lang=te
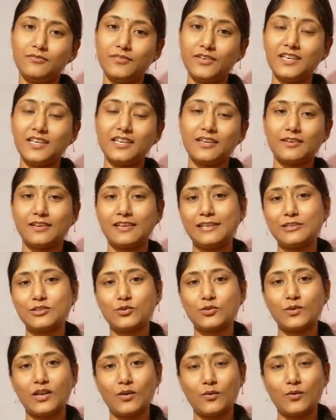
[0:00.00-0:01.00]
విన్నర్
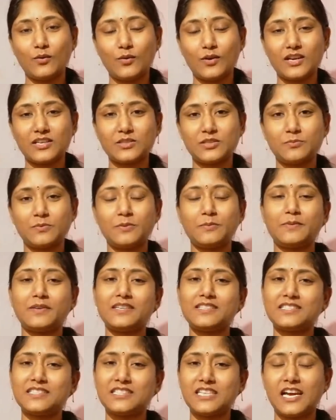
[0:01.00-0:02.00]
గెలుచుకునే అవకాశం అనమాట
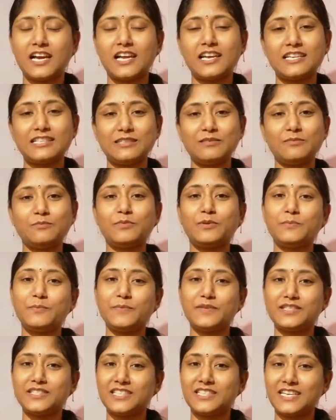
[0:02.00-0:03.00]
చాలా సింపుల్
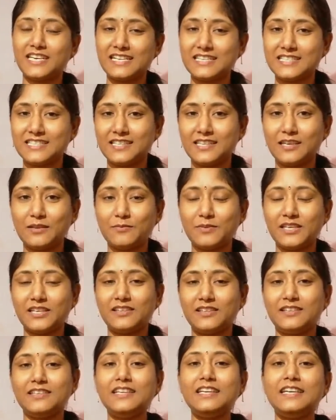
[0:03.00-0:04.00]
మీరు చేయాల్సింది ఏమీ
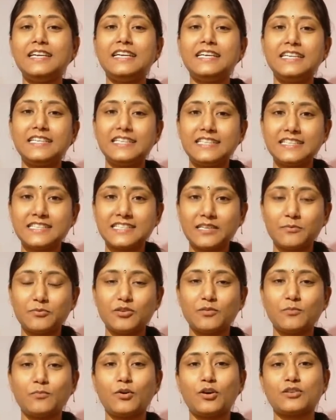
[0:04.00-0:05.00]
లేదండి
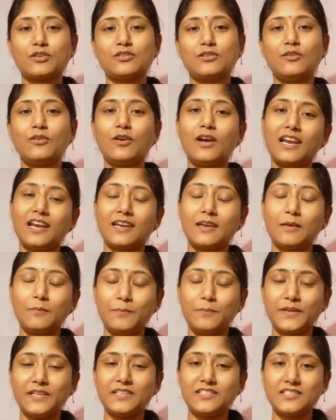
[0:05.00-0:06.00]
డిస్క్రిప్షన్ బాక్స్ లో అలాగే
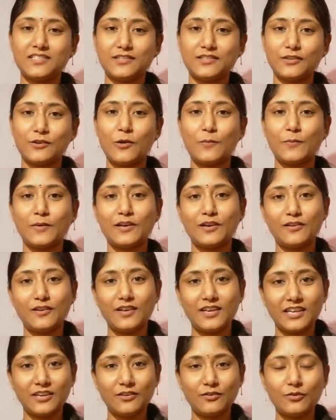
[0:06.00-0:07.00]
పిన్ చేసిన కామెంట్ లో
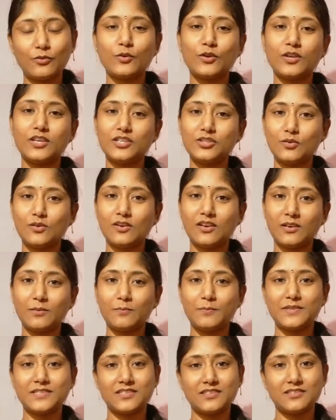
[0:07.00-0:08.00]
నేను కొన్ని జ్యువెలరీ
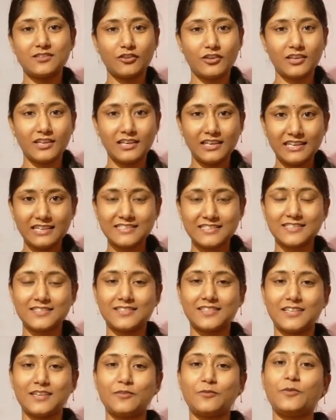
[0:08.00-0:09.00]
పీసెస్ యొక్క లింక్స్
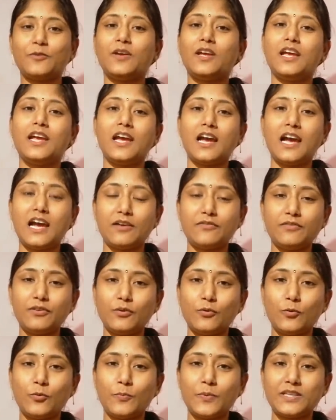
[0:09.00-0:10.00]
ఇస్తాను అవి
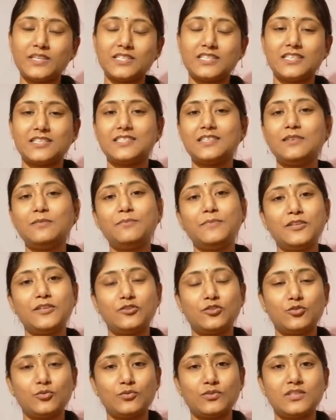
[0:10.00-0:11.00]
ఓపెన్ చేసి మీరు
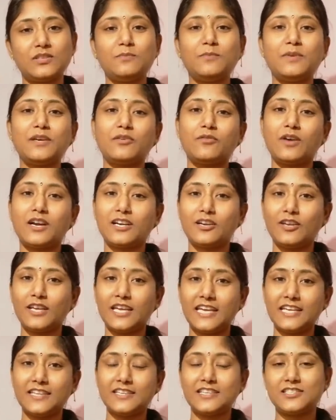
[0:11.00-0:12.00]
చూసి మీకు వాటిలో
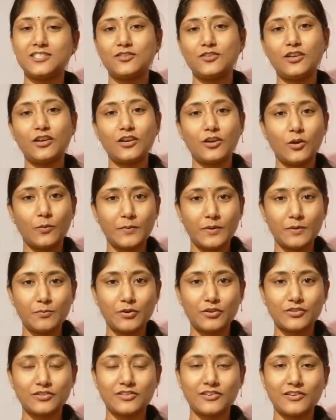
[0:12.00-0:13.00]
ఏది నచ్చిందో నాకు కామెంట్
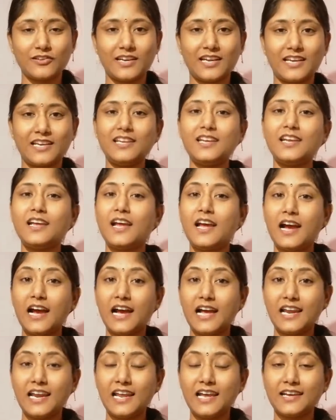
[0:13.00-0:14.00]
బాక్స్ లో రాయాలి
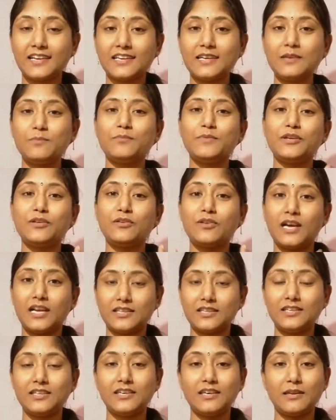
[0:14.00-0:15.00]
అలాగే మీరు అది